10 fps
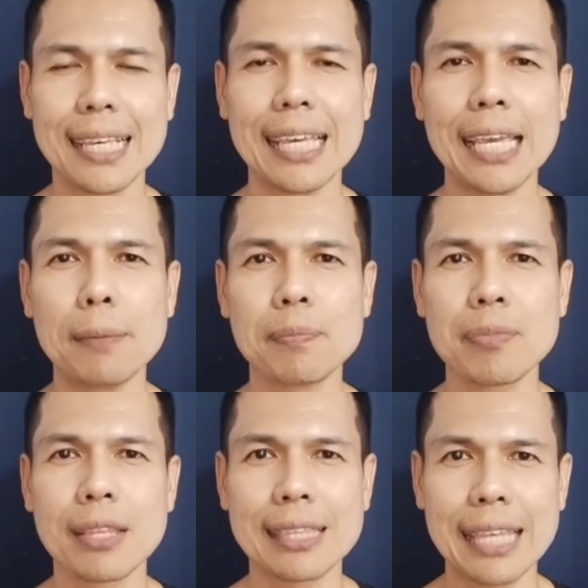ครีม
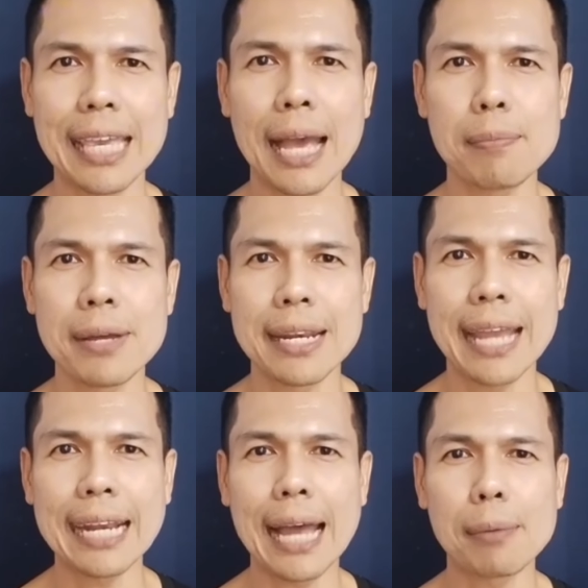เทียม
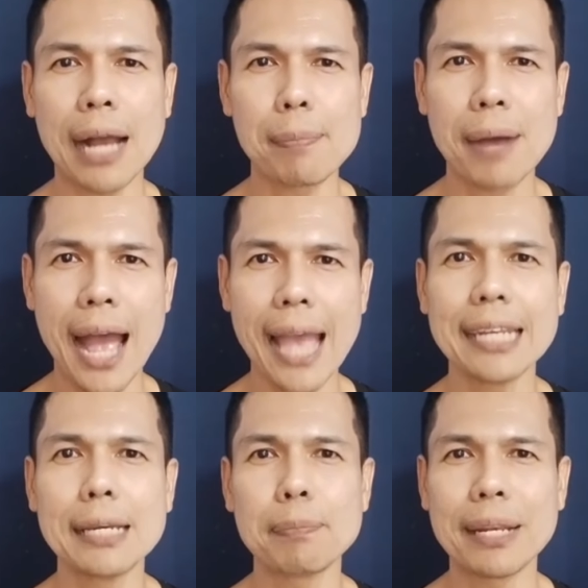แนะนำครับให้
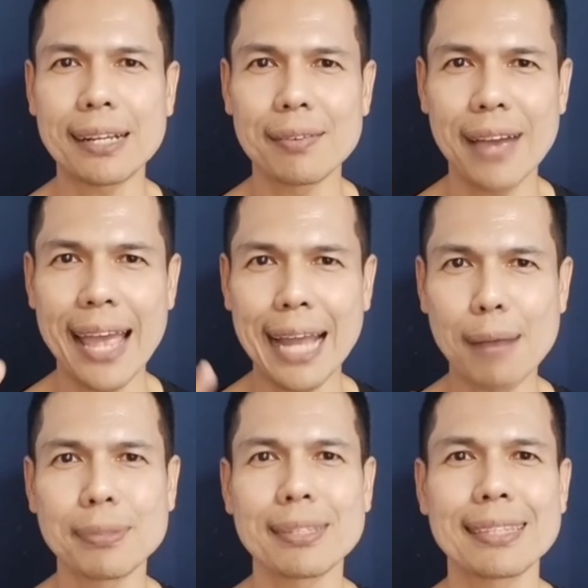ดื่มเป็นกาแฟ
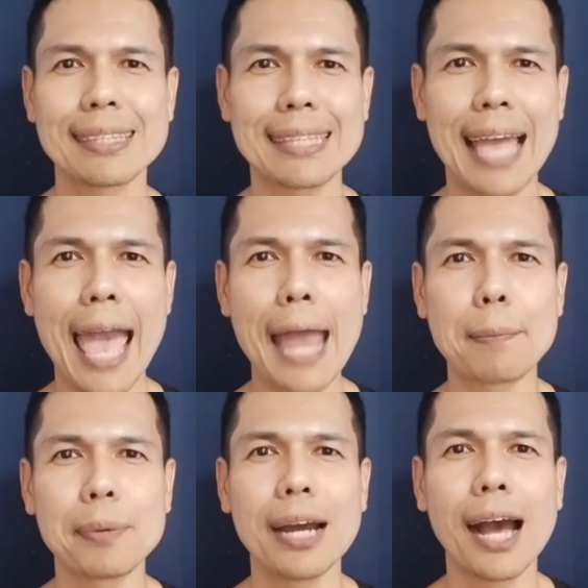ดำแทน
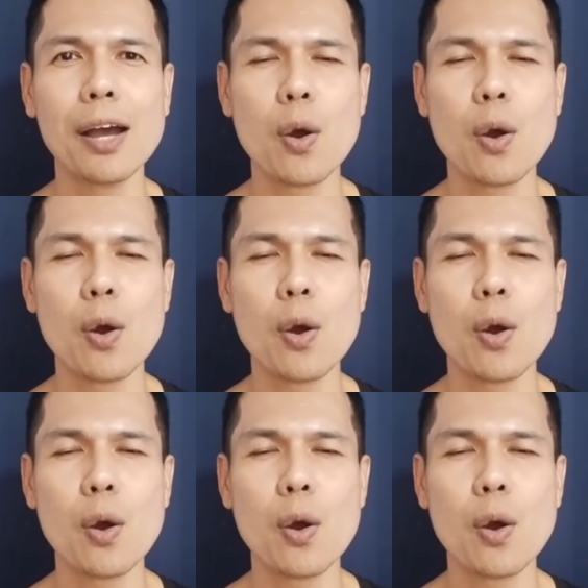เพื่อ